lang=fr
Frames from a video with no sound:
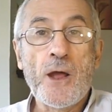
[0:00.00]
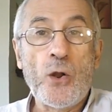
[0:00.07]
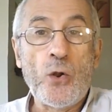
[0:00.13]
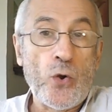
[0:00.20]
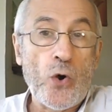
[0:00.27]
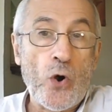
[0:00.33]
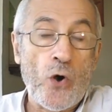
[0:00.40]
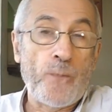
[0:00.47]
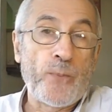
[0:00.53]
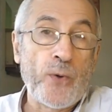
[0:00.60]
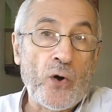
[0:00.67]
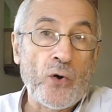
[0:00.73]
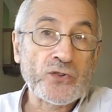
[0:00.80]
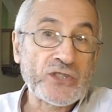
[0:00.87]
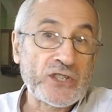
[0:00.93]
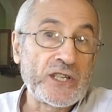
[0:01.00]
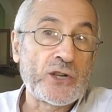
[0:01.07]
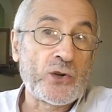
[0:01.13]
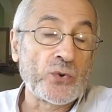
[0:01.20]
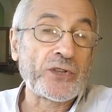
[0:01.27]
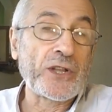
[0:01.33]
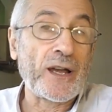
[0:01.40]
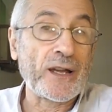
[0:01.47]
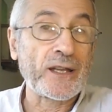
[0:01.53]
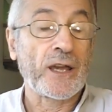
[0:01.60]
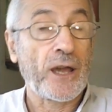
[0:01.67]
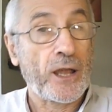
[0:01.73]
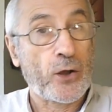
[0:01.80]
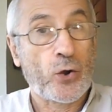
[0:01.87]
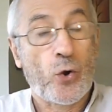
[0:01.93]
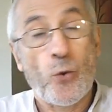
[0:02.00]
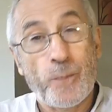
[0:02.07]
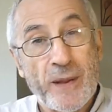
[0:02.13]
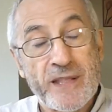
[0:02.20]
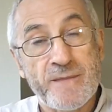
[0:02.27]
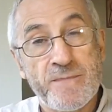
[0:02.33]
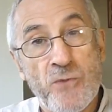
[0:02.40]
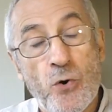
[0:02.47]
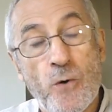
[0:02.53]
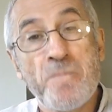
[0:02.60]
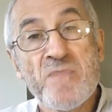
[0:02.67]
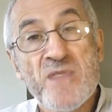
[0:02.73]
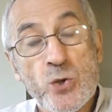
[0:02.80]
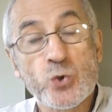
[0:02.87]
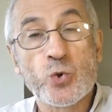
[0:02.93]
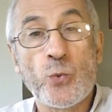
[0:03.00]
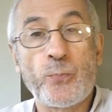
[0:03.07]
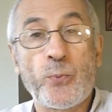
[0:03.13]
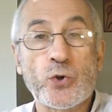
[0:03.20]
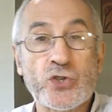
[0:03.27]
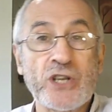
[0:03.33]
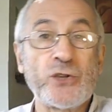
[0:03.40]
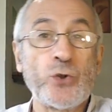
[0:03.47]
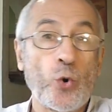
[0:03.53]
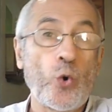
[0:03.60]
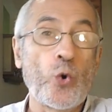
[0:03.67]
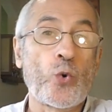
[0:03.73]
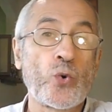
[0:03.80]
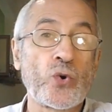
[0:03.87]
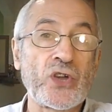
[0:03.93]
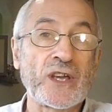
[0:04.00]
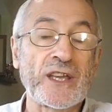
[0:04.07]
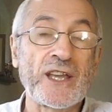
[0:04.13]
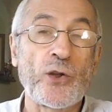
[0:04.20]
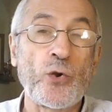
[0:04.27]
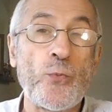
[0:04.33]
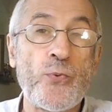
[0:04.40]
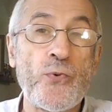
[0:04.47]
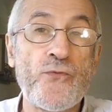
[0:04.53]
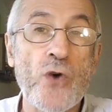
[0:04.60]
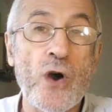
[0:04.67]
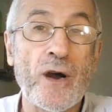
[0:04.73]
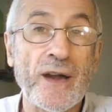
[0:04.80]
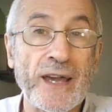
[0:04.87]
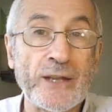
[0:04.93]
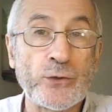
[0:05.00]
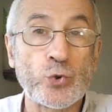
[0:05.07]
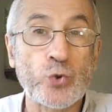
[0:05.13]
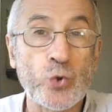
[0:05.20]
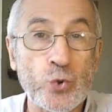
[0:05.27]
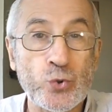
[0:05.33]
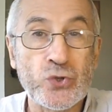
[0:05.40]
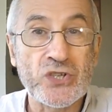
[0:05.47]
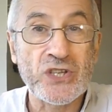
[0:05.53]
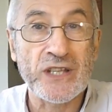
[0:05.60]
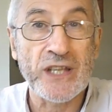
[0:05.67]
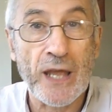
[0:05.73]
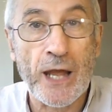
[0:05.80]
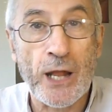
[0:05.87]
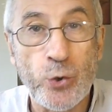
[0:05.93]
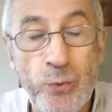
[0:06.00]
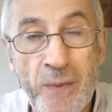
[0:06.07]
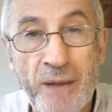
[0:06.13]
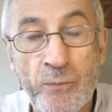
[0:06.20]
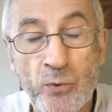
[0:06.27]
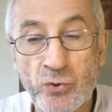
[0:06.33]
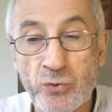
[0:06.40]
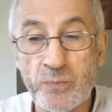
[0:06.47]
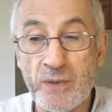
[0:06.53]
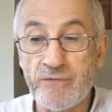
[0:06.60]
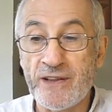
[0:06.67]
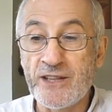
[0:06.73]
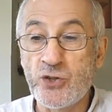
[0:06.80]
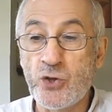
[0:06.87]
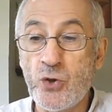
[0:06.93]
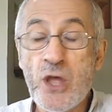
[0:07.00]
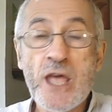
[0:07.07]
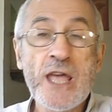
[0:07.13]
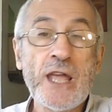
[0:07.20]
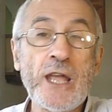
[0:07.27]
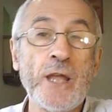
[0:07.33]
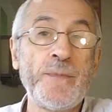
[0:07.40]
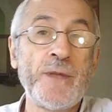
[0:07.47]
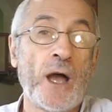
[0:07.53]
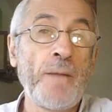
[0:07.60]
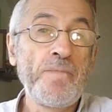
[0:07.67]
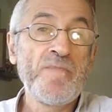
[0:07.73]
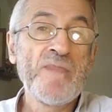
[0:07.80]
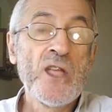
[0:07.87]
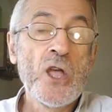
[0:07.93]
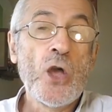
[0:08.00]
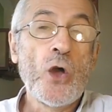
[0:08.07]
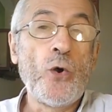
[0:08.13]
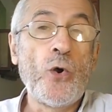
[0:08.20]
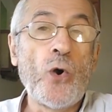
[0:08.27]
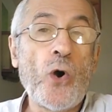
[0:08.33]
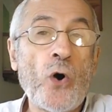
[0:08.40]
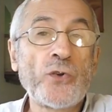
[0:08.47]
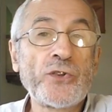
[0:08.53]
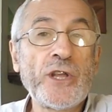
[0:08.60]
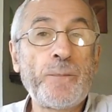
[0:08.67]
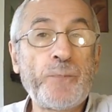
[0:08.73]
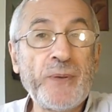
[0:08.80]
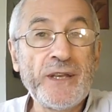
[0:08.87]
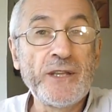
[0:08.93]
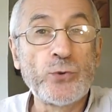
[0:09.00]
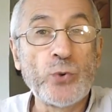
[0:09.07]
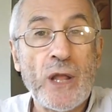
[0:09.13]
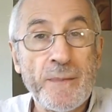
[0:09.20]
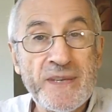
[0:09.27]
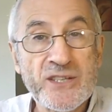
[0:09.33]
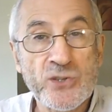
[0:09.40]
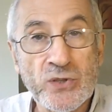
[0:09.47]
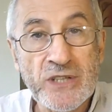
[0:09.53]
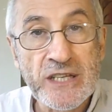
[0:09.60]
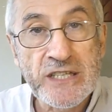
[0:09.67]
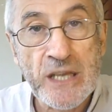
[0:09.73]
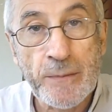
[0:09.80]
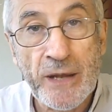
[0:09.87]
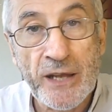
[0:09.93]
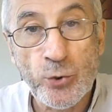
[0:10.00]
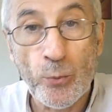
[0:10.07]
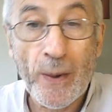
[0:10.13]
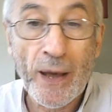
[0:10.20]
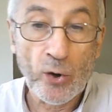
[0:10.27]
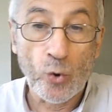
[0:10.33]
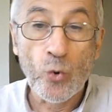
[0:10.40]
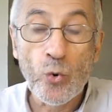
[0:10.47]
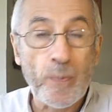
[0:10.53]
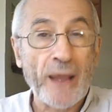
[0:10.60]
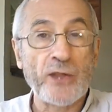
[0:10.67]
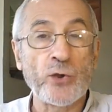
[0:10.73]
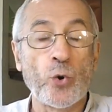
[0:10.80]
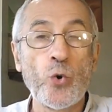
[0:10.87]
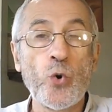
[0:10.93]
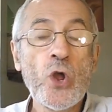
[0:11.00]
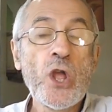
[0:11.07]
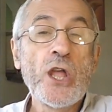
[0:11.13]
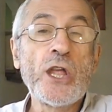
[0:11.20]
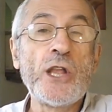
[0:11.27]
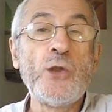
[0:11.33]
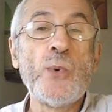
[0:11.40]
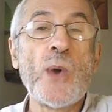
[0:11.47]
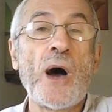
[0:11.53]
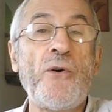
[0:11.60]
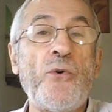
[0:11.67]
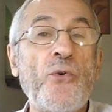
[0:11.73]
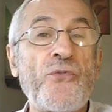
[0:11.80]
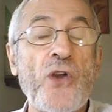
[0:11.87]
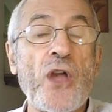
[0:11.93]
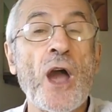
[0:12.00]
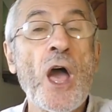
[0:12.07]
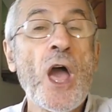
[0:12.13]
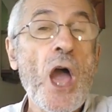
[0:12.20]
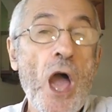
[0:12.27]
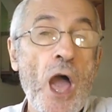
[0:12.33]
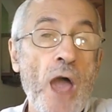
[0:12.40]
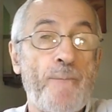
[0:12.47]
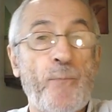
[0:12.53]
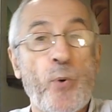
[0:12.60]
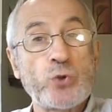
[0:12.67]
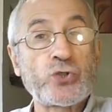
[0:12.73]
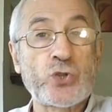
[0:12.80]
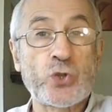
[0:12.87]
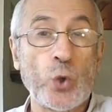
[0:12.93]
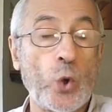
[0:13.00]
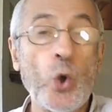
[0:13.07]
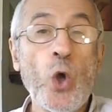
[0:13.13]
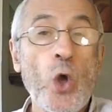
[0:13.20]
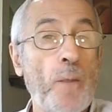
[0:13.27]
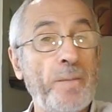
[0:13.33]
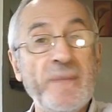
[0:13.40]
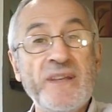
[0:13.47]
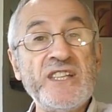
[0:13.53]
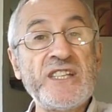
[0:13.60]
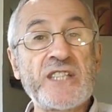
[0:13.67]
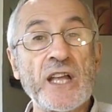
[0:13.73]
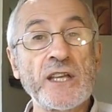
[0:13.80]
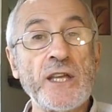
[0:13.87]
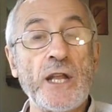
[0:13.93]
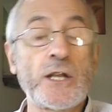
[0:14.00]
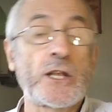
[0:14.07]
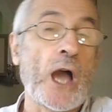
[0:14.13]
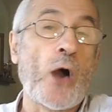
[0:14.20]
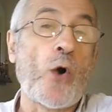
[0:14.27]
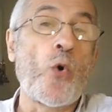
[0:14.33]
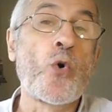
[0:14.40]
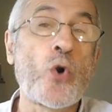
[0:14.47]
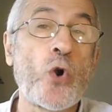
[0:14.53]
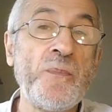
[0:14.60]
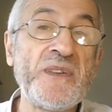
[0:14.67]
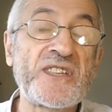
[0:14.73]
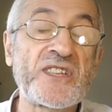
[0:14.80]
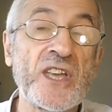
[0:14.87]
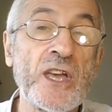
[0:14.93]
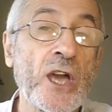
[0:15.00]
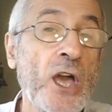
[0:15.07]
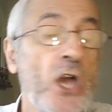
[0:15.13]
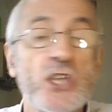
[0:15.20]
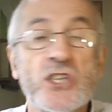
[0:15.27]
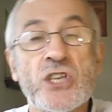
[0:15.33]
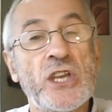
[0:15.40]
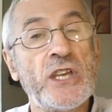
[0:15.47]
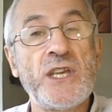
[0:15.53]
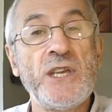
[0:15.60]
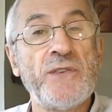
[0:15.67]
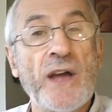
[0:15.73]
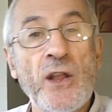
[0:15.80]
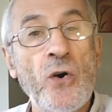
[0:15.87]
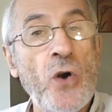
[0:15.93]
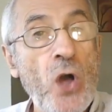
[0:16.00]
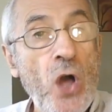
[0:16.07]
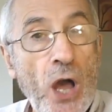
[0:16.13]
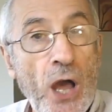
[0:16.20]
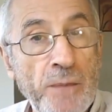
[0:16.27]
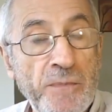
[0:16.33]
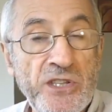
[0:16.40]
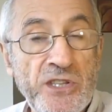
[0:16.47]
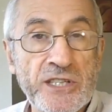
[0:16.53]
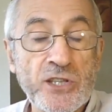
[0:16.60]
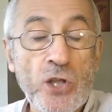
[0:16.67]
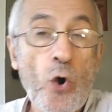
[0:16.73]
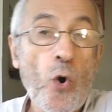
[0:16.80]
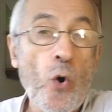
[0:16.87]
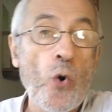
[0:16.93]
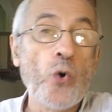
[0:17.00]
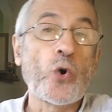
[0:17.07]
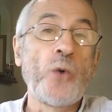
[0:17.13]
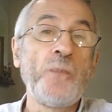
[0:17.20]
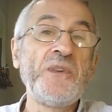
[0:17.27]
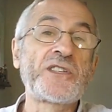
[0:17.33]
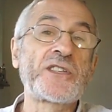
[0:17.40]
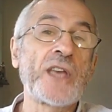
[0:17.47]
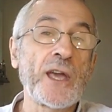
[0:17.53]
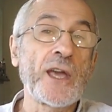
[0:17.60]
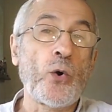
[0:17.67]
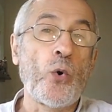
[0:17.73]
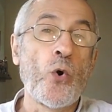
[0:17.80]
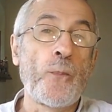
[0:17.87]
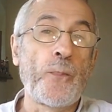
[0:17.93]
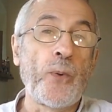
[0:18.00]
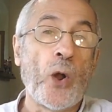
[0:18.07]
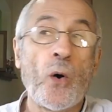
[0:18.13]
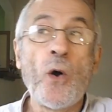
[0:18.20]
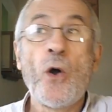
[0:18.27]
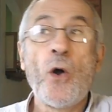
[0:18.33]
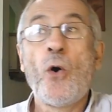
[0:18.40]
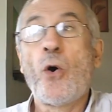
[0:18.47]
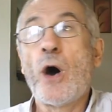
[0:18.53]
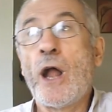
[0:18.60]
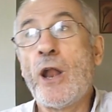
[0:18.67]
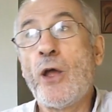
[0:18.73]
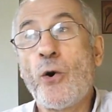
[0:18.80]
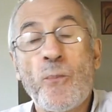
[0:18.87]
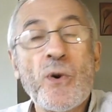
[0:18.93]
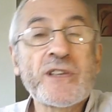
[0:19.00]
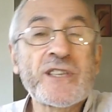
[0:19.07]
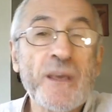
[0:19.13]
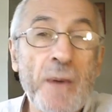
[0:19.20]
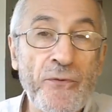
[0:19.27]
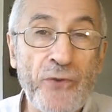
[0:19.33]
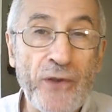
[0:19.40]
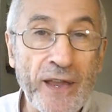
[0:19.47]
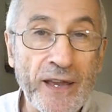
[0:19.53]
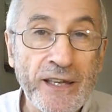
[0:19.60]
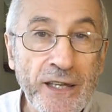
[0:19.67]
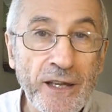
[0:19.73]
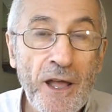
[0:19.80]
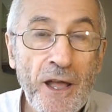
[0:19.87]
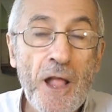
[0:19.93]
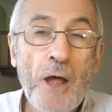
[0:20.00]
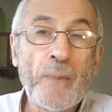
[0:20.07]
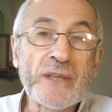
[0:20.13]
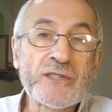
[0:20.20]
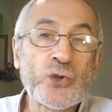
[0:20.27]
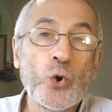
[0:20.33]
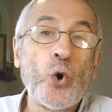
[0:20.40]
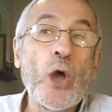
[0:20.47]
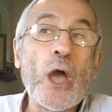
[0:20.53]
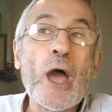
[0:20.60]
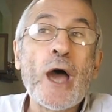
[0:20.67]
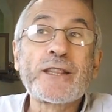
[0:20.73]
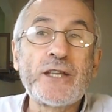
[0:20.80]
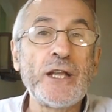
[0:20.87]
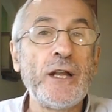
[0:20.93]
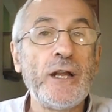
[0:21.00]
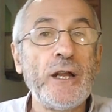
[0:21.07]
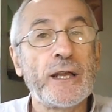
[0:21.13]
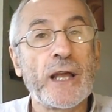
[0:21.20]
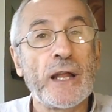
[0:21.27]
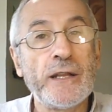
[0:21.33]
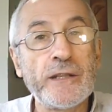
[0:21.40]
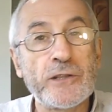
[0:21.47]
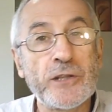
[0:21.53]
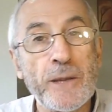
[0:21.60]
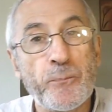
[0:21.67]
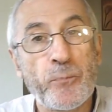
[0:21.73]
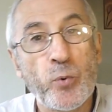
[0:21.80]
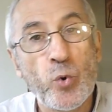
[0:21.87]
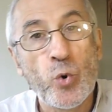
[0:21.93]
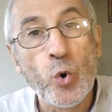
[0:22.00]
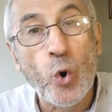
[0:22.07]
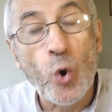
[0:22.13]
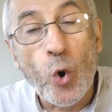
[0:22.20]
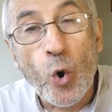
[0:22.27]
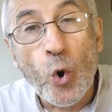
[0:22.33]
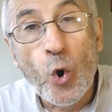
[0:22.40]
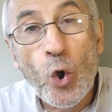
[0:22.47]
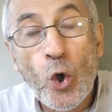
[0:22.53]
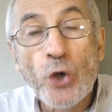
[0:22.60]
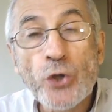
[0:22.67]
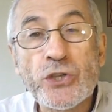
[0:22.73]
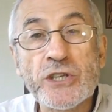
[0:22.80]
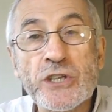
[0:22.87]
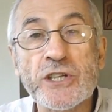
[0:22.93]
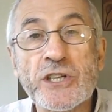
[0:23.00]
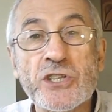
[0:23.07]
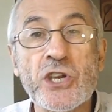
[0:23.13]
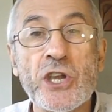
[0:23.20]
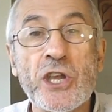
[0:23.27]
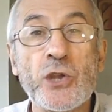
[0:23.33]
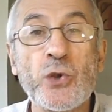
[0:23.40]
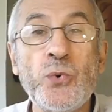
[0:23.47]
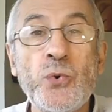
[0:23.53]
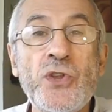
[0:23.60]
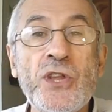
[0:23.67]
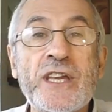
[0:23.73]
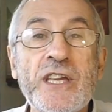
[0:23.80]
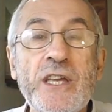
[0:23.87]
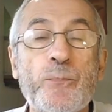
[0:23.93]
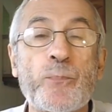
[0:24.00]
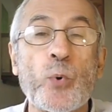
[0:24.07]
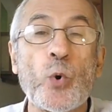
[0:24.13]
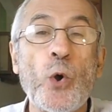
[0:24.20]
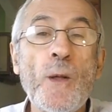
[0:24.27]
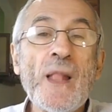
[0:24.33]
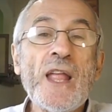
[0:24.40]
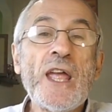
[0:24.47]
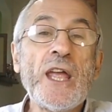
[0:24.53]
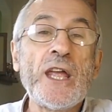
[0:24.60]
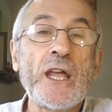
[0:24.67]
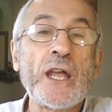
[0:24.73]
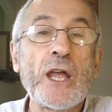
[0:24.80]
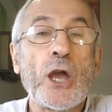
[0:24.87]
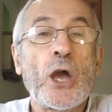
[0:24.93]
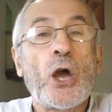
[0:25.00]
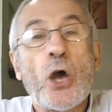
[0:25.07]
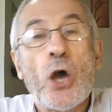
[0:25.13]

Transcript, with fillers: euh, en plan, ce qui contrarierait complètement son projet de reconquérir le pouvoir et de se succéder à lui-même en 2022, eh bien, euh, en dépit de la mise en examen de Bayrou, Bayrou, il lui a offert un poste ministériel, car au commissaire, c'est équivalent à ministre. Au commissaire au plan, alors moi ça m'a fait rire parce que a-t-il les qualités pour euh, diriger une équipe euh, et